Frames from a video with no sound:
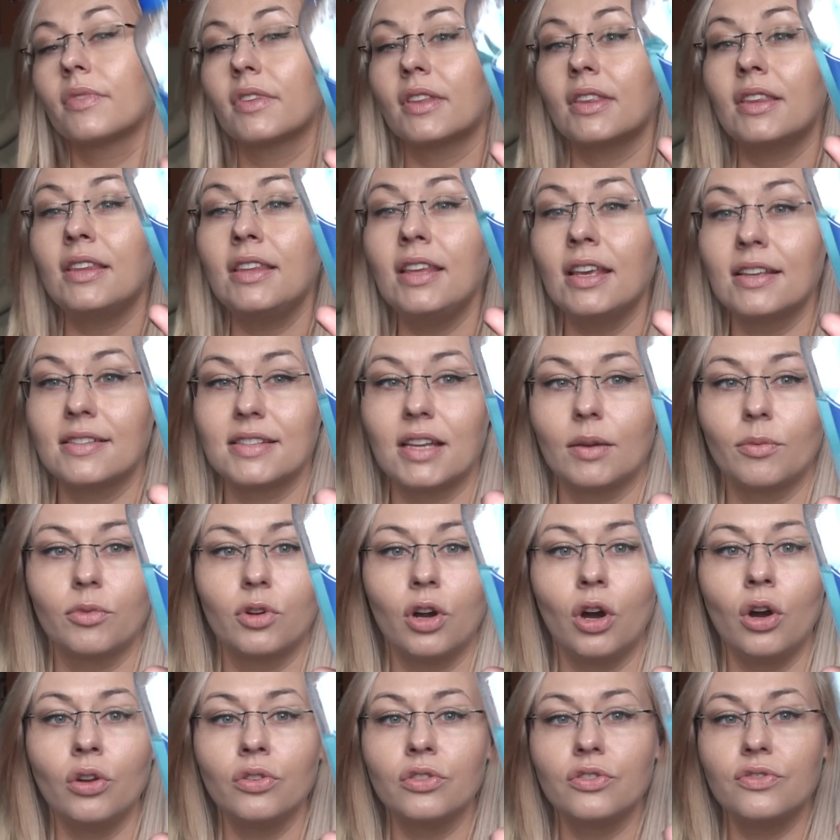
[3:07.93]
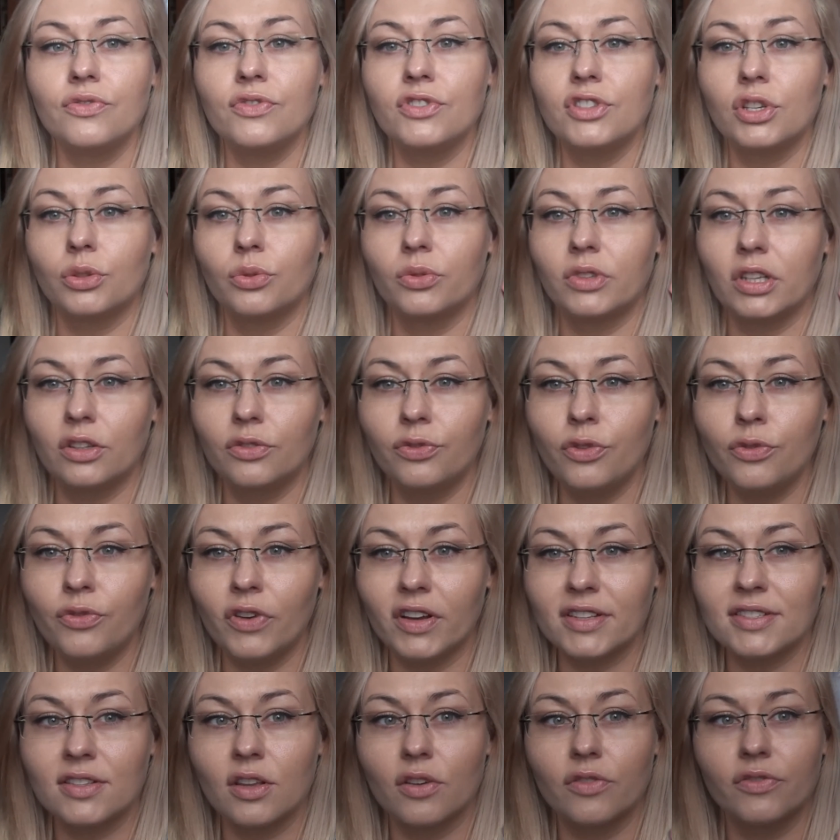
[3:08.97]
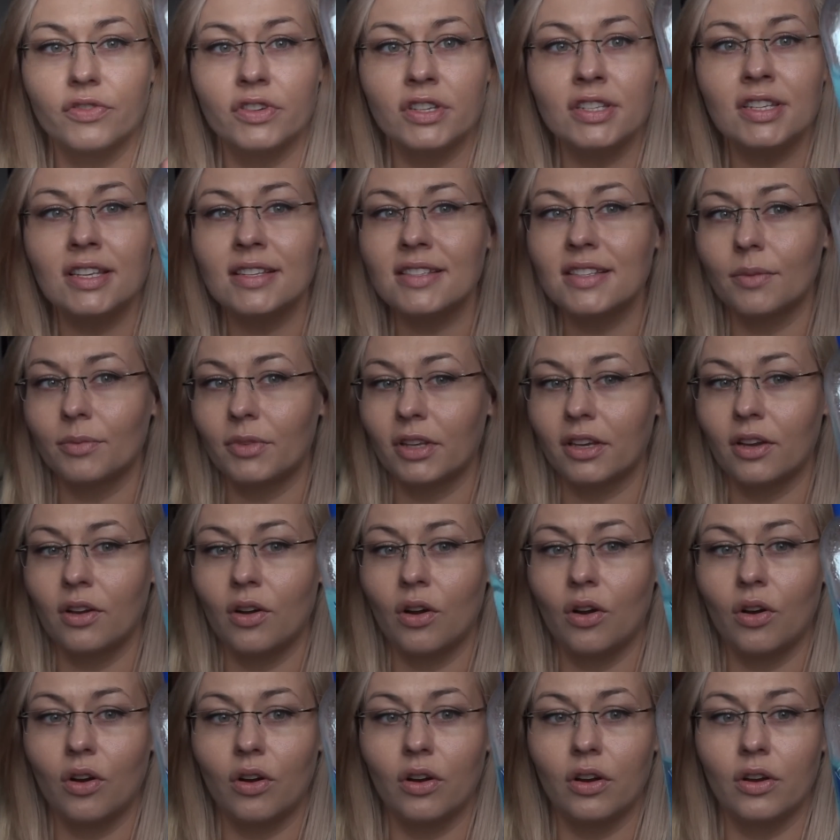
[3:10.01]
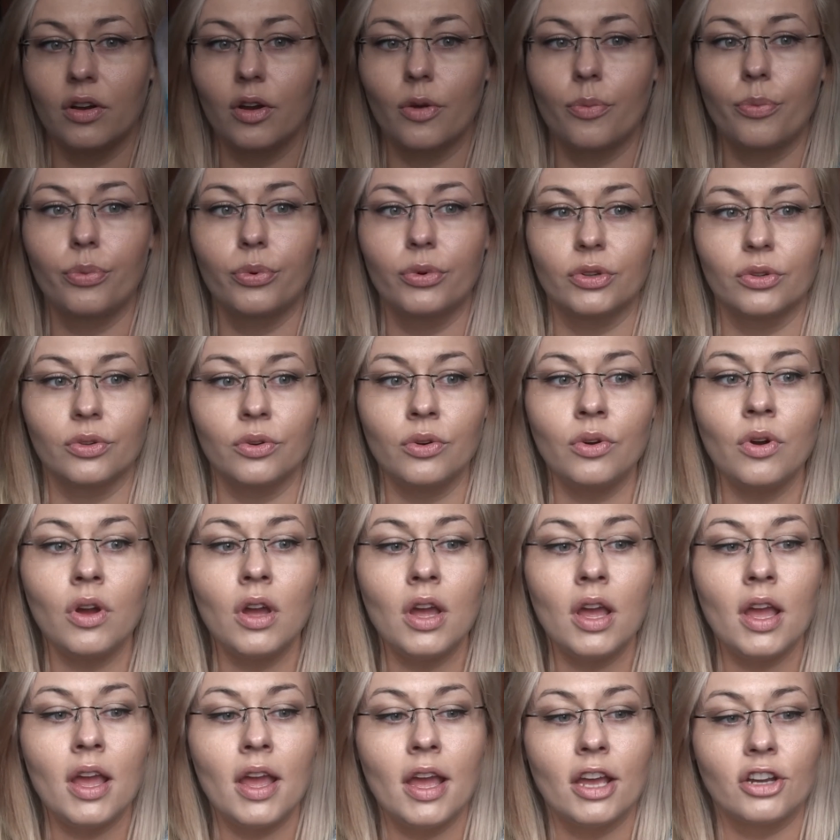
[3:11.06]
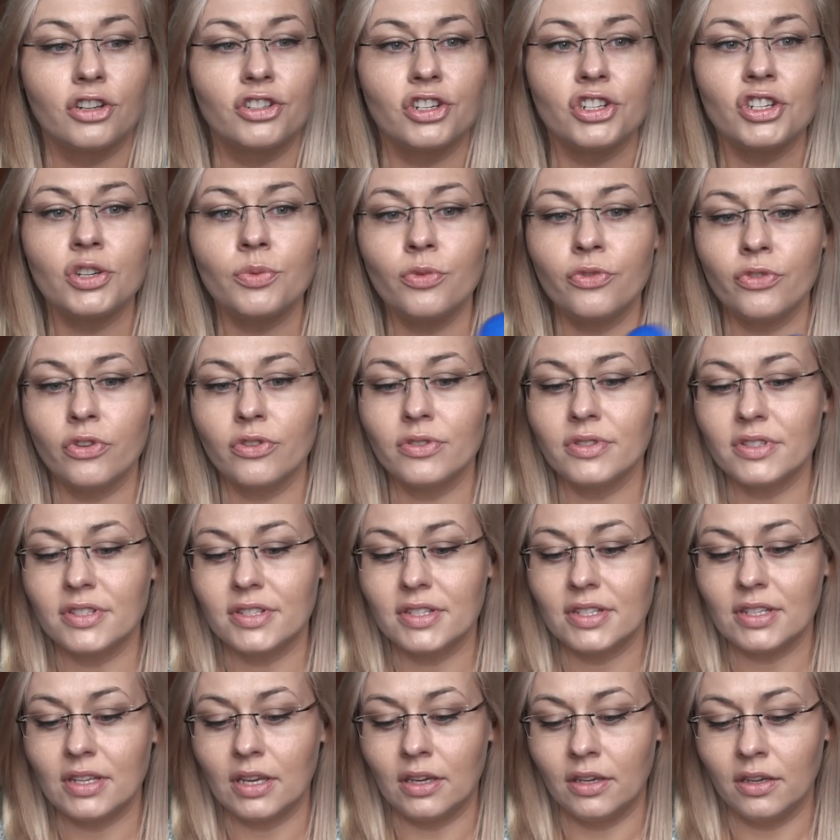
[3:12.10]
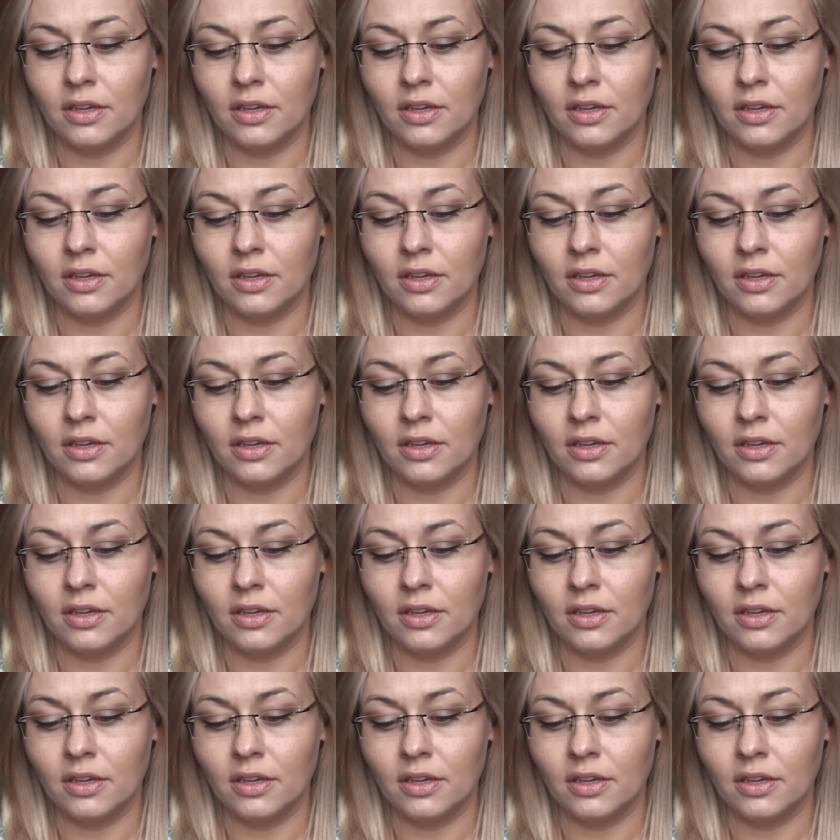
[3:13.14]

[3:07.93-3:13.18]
Nie znam go, on jest widzę tutaj dwufazowy, nie znam tego e, płynu. Szczerze mówiąc, e,